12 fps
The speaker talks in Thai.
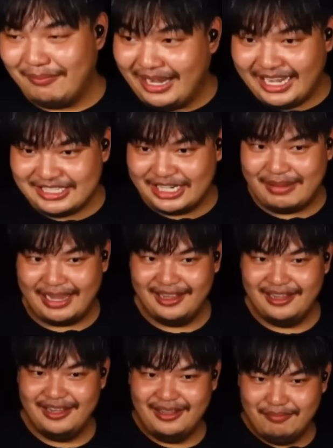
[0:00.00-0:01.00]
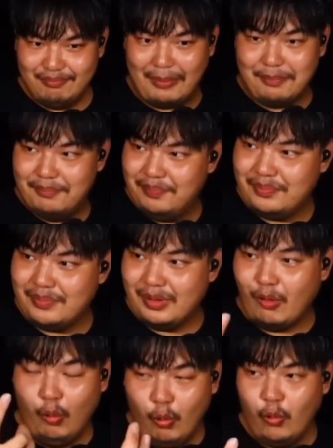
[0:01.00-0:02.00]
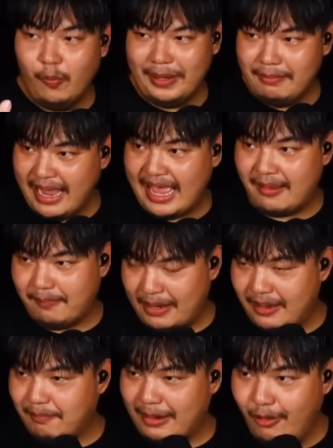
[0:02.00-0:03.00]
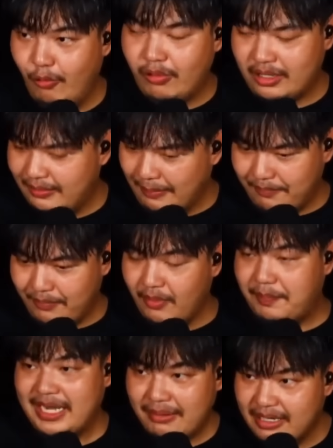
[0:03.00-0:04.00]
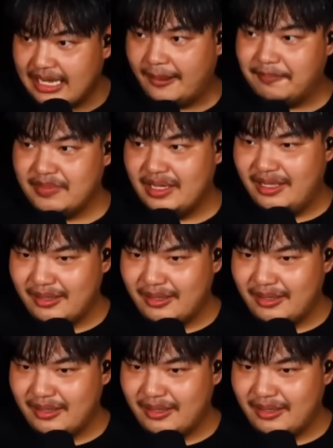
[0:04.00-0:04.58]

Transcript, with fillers: มึง มึงเคยเจอไหมแบบครูเป็นแม่ เป็น เป็นลูก คือแบบเพื่อนมึงอ่ะ